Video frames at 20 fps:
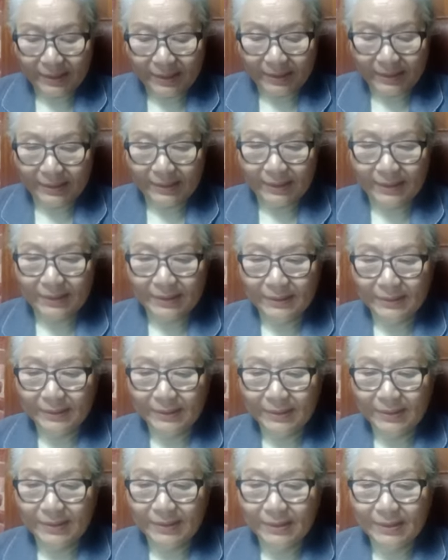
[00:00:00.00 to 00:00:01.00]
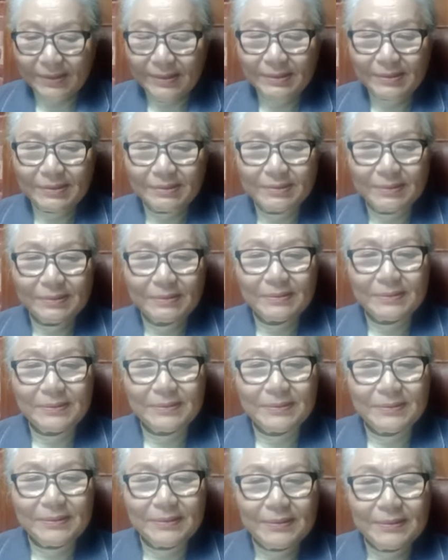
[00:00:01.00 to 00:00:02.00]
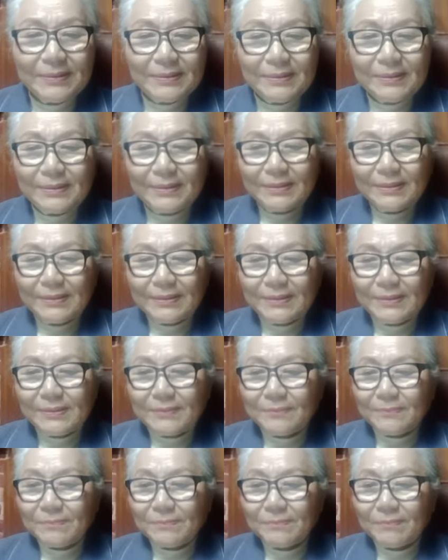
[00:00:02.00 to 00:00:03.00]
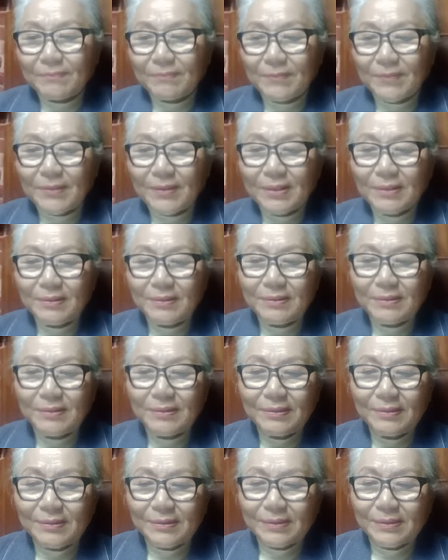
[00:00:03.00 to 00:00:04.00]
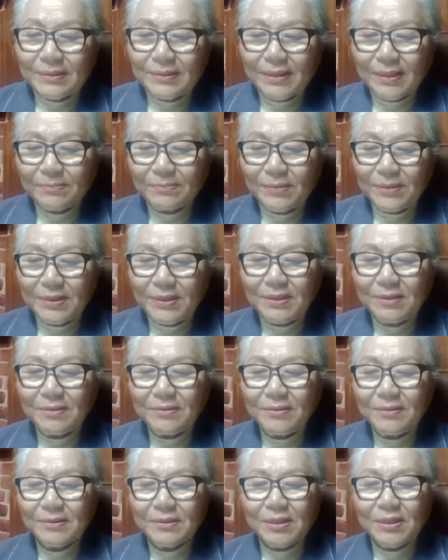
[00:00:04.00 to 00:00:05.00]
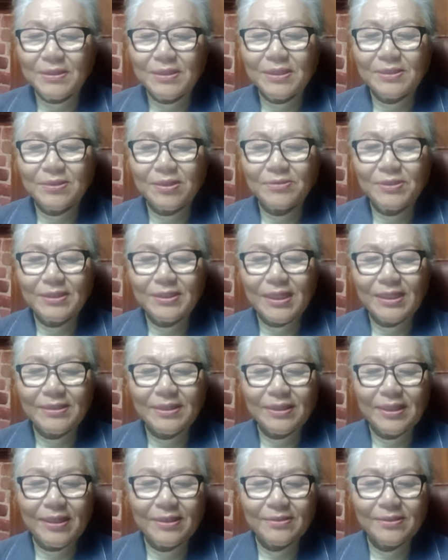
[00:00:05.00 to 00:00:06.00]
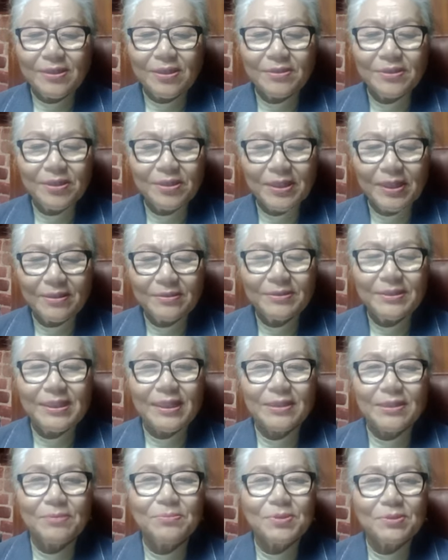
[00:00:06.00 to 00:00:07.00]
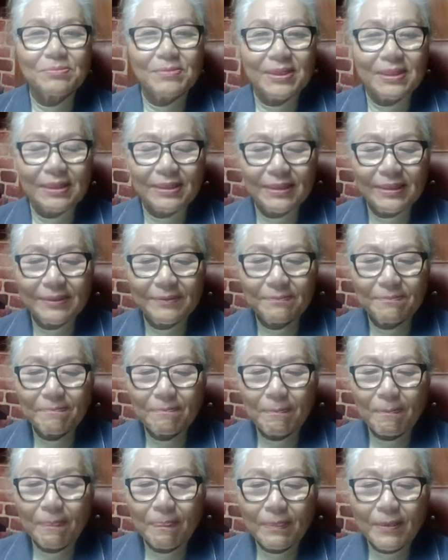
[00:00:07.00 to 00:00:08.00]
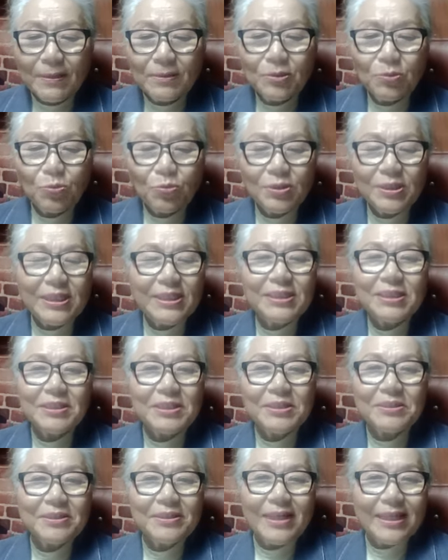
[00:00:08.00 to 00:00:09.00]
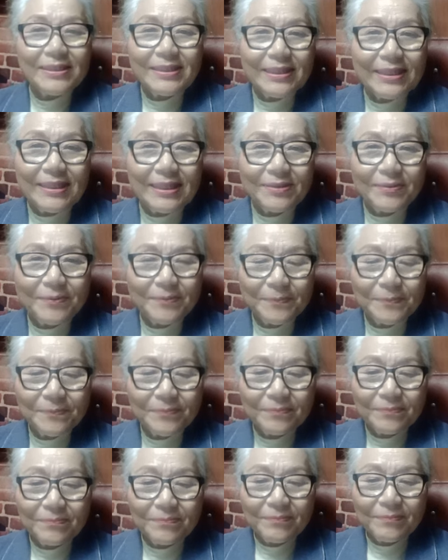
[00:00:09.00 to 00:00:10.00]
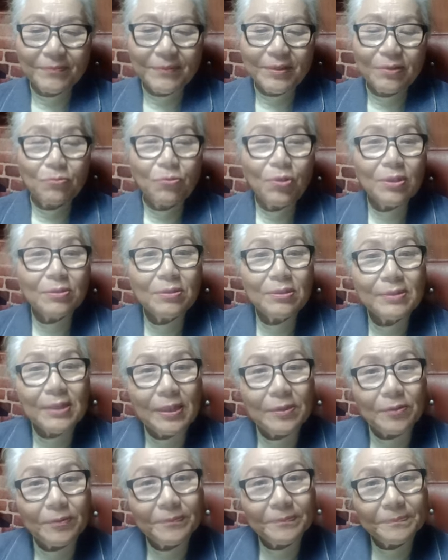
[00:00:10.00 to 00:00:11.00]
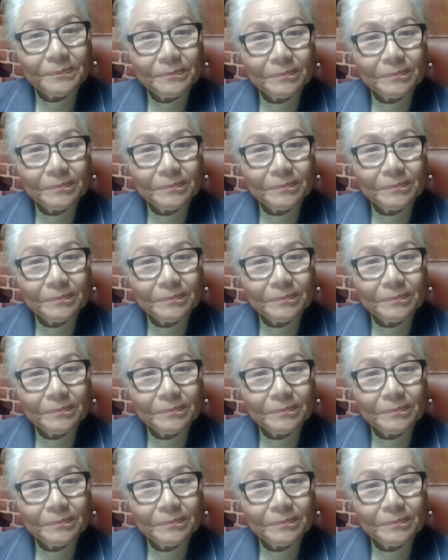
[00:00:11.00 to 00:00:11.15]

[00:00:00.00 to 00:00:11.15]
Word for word: 에, 그래서 에, 참 이런 거짓 선지자들에게 성령의 은사가 없습니다. 그리고 기적이 일어나지 않아요. 왜 그럴까요?